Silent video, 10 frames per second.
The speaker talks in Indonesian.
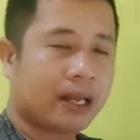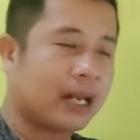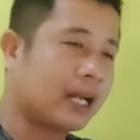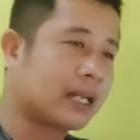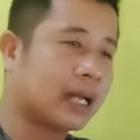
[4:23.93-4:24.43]

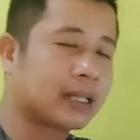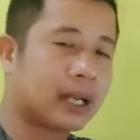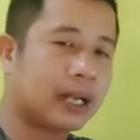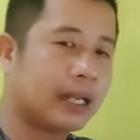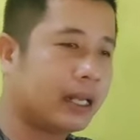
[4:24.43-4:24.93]
Dan
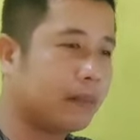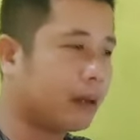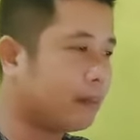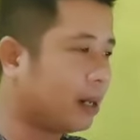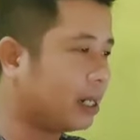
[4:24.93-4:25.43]
Natal ini
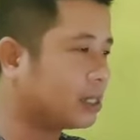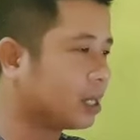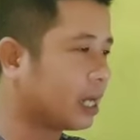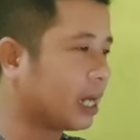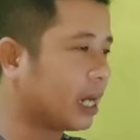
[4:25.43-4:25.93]
memang
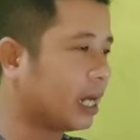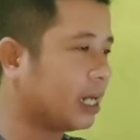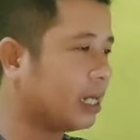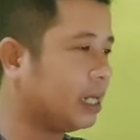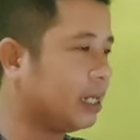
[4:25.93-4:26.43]

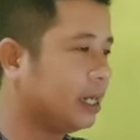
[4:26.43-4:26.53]
seringkali